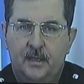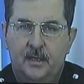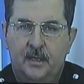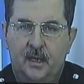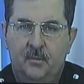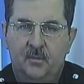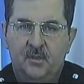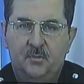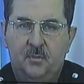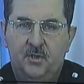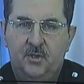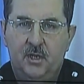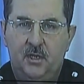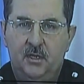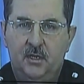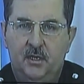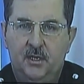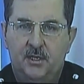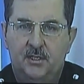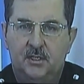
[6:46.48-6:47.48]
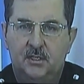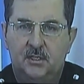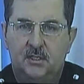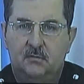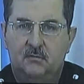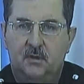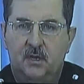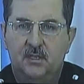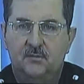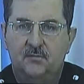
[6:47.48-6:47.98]
Для обеспечения
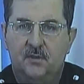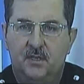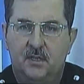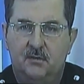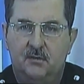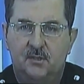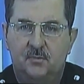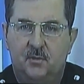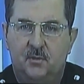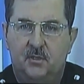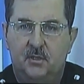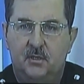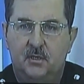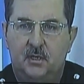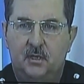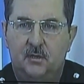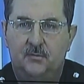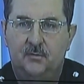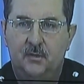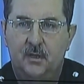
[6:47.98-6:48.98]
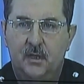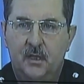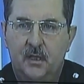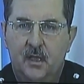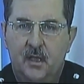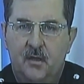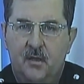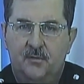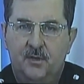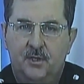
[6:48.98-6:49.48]
личностного развития воспитанников
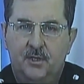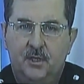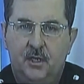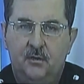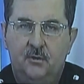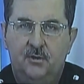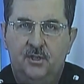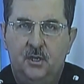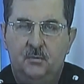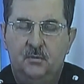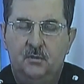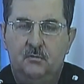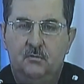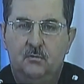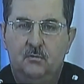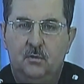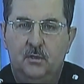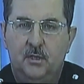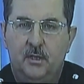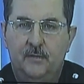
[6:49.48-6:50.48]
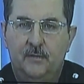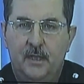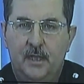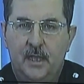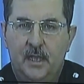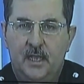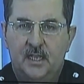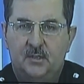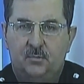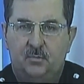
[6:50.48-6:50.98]
в течение учебного года
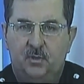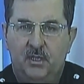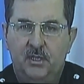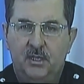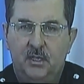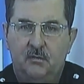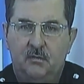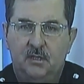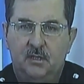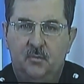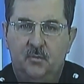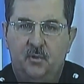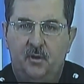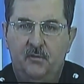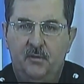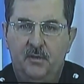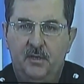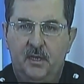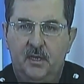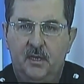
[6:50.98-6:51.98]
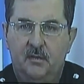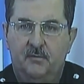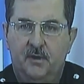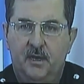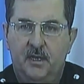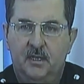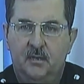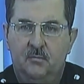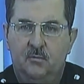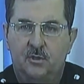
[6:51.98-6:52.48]
спланировано проведение
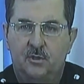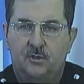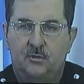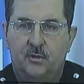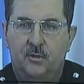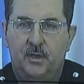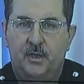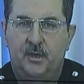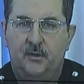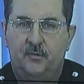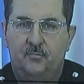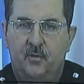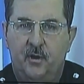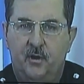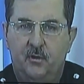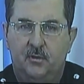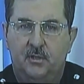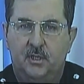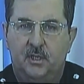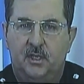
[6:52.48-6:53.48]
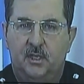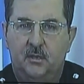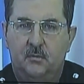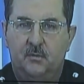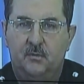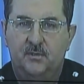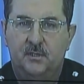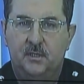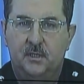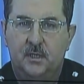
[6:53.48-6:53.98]
военно-морской игры «Вперед,
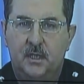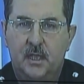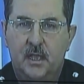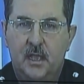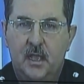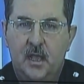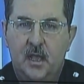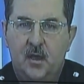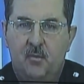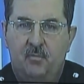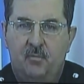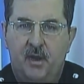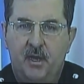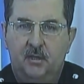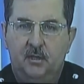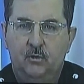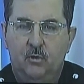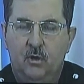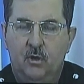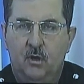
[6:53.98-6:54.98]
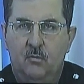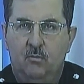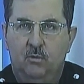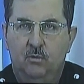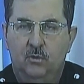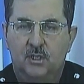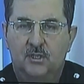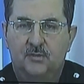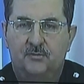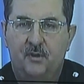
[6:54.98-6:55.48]
Нахимовцы!» По итогам
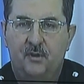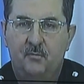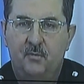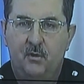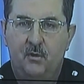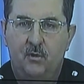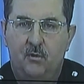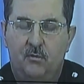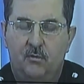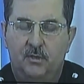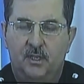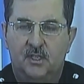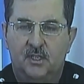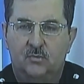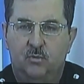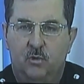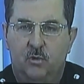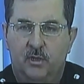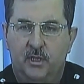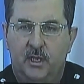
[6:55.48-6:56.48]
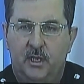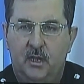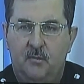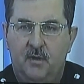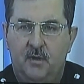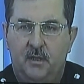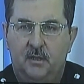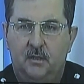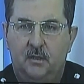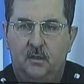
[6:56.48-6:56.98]
будут сформированы сборные
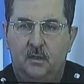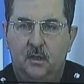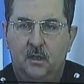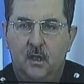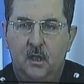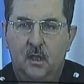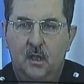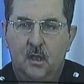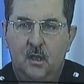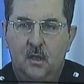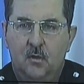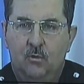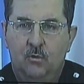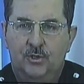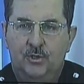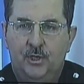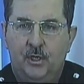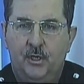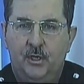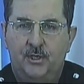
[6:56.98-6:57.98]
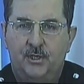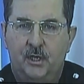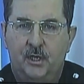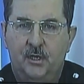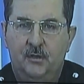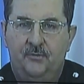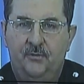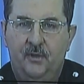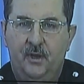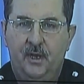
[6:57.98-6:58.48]
команды училища
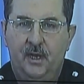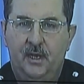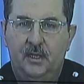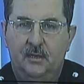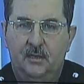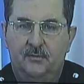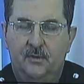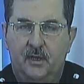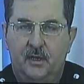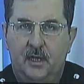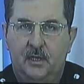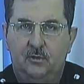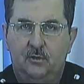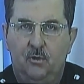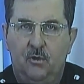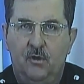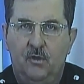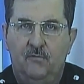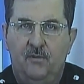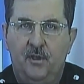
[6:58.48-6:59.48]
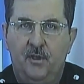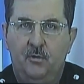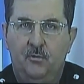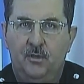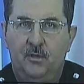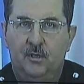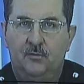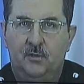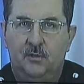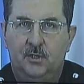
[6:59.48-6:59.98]
и филиалов, которые в
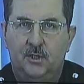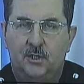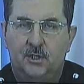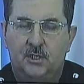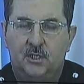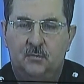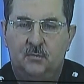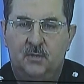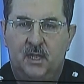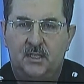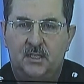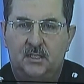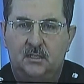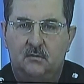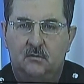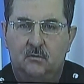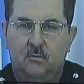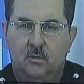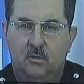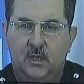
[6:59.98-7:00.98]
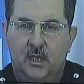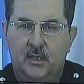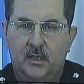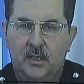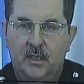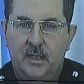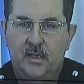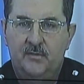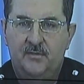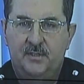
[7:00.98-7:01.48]
июне 2017 года
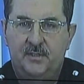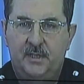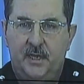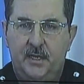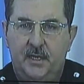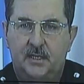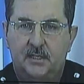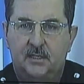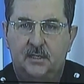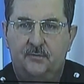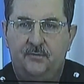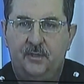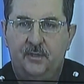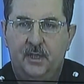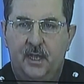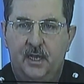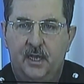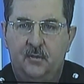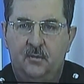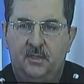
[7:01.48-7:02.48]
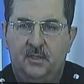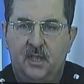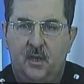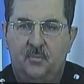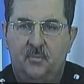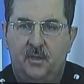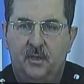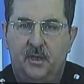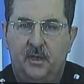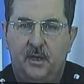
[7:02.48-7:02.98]
встретятся в финальном
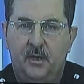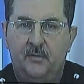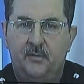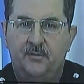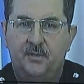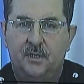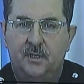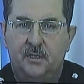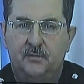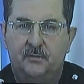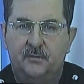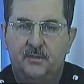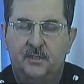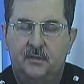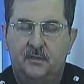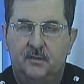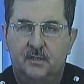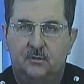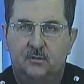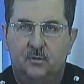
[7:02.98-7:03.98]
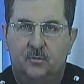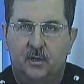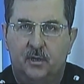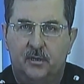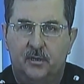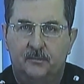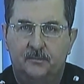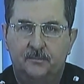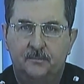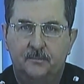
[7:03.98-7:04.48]
этапе игры в
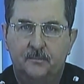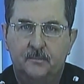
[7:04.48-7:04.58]
Севастополе.